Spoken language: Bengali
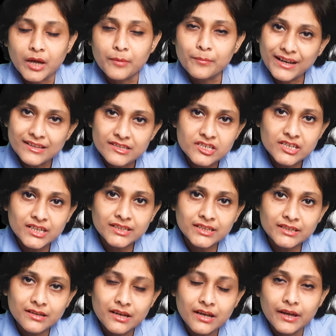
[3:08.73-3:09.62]

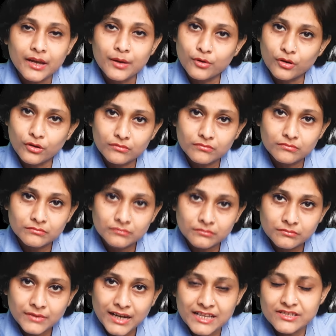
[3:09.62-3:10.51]
বাচ্চাদের এবং
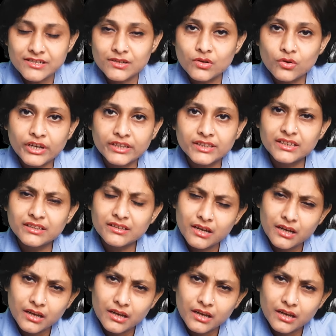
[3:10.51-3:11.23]
কাজের লোকেদের